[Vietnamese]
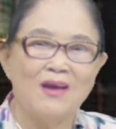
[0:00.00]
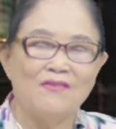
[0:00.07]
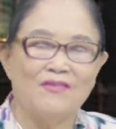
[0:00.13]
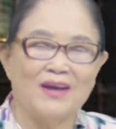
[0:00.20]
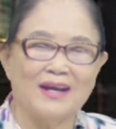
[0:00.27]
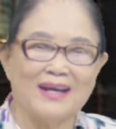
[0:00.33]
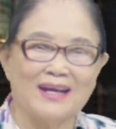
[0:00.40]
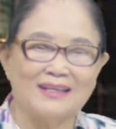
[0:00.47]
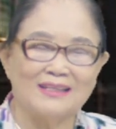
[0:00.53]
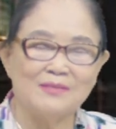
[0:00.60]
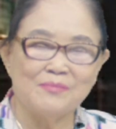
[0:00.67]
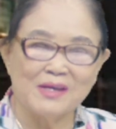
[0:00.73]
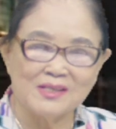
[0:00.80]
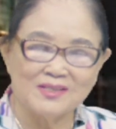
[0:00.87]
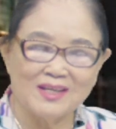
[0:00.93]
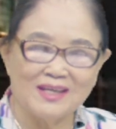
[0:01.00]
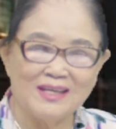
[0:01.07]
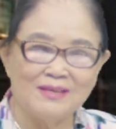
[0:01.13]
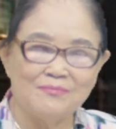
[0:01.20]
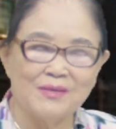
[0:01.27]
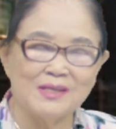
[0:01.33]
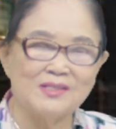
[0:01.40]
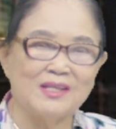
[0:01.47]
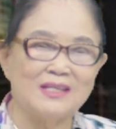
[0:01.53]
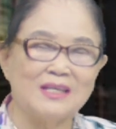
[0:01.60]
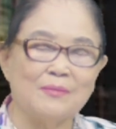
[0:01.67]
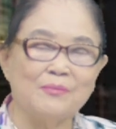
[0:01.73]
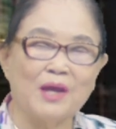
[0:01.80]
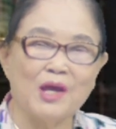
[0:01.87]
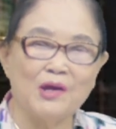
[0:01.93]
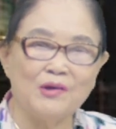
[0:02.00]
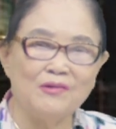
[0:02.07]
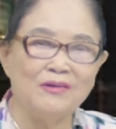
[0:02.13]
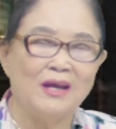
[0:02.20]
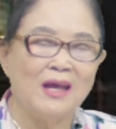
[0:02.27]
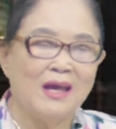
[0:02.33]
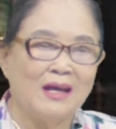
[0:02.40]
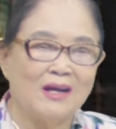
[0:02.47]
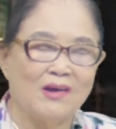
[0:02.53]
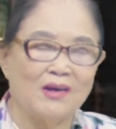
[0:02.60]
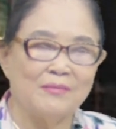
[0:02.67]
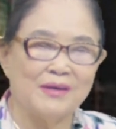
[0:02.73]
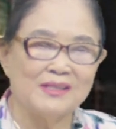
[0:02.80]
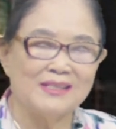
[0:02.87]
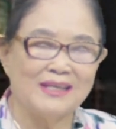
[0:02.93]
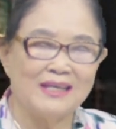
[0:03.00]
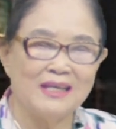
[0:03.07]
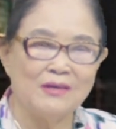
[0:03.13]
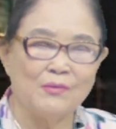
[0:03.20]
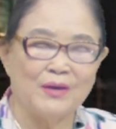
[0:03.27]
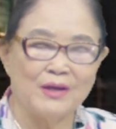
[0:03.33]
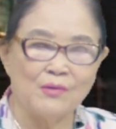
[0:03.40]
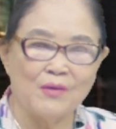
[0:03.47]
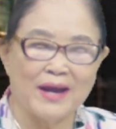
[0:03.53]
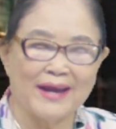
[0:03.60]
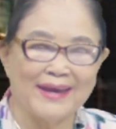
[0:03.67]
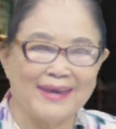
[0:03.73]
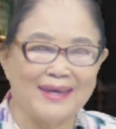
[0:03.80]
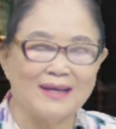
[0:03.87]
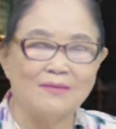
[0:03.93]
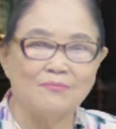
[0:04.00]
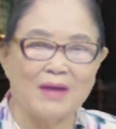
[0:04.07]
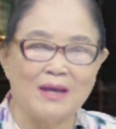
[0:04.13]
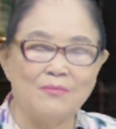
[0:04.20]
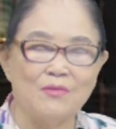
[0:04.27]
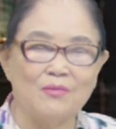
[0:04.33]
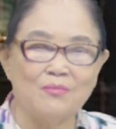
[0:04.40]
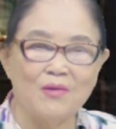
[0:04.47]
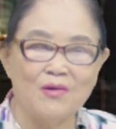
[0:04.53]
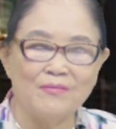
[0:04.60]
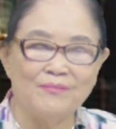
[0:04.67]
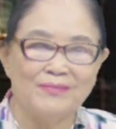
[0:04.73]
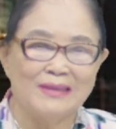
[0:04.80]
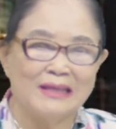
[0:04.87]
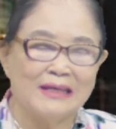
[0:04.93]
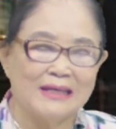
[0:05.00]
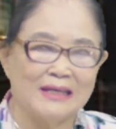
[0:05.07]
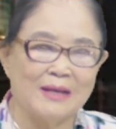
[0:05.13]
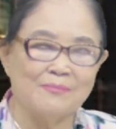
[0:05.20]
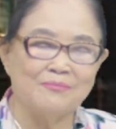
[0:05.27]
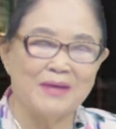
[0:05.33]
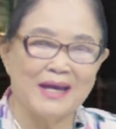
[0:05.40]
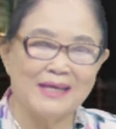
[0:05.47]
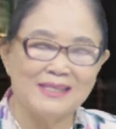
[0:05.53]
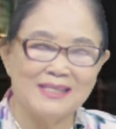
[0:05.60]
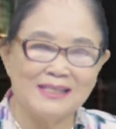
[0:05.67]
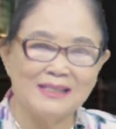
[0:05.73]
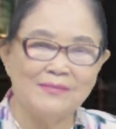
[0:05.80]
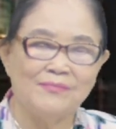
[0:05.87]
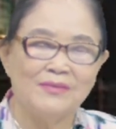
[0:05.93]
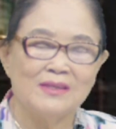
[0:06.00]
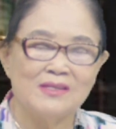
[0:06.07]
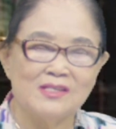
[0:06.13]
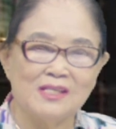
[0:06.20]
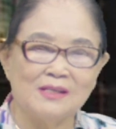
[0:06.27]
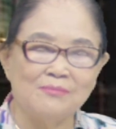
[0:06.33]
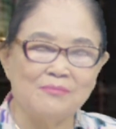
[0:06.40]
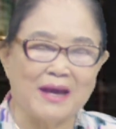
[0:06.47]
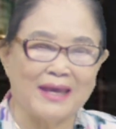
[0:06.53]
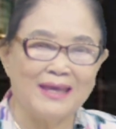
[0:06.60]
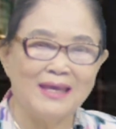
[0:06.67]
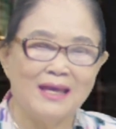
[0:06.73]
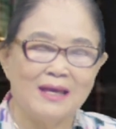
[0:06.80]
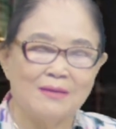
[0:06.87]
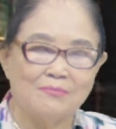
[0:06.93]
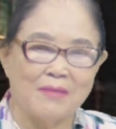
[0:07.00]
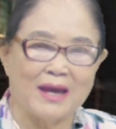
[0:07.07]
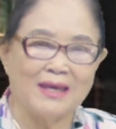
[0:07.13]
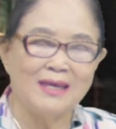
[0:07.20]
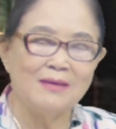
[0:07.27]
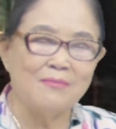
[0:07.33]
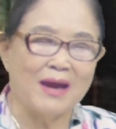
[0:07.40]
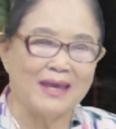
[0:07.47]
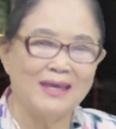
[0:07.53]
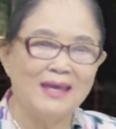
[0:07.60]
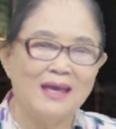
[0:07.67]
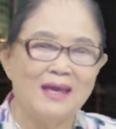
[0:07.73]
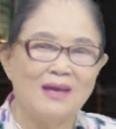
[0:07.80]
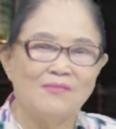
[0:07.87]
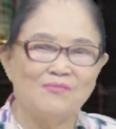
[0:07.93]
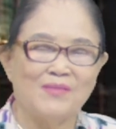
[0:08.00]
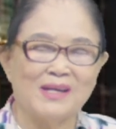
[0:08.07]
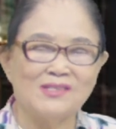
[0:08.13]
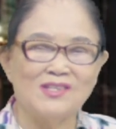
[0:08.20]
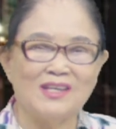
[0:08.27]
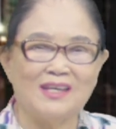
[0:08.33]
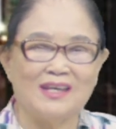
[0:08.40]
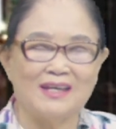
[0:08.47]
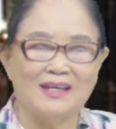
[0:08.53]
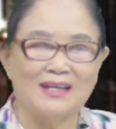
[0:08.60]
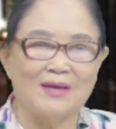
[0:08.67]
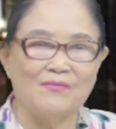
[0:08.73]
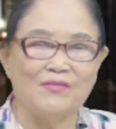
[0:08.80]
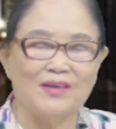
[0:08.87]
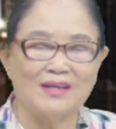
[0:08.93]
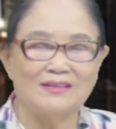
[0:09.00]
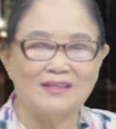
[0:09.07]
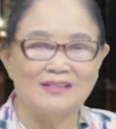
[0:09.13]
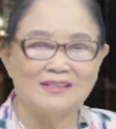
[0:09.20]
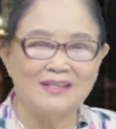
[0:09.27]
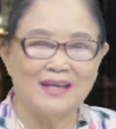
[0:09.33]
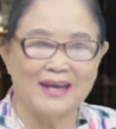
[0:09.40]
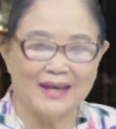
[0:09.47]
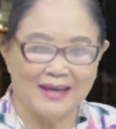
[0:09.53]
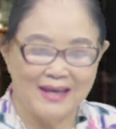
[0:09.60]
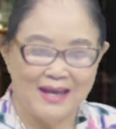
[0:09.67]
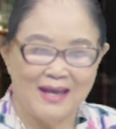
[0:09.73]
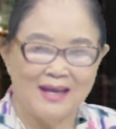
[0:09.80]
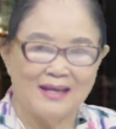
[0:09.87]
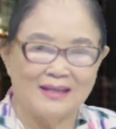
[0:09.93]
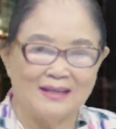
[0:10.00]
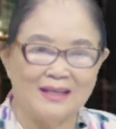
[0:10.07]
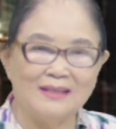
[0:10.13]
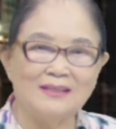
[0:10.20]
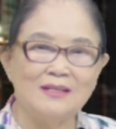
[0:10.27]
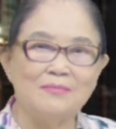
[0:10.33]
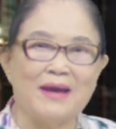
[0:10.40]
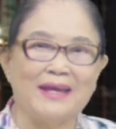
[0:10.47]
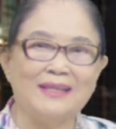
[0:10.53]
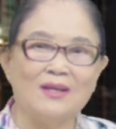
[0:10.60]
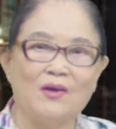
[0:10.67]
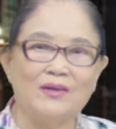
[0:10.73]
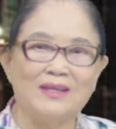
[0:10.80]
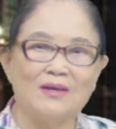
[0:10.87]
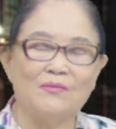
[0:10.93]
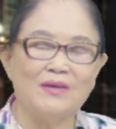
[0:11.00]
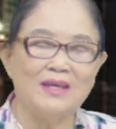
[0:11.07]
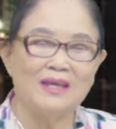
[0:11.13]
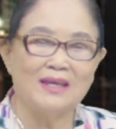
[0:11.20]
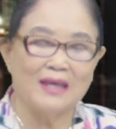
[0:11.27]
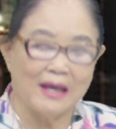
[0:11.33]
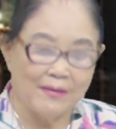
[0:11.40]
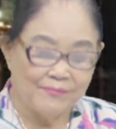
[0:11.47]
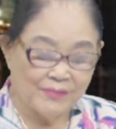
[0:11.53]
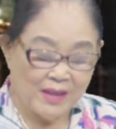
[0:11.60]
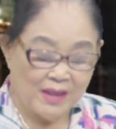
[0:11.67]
Và cần đến bác sĩ, bác sĩ chăm cứu, gọi bác sĩ Nguyễn Quang Hiện bảy một bốn năm ba chín chín bảy bảy bảy. Bác sĩ Hiện làm việc từ thứ Hai đến thứ Bảy thôi nha quý vị nha.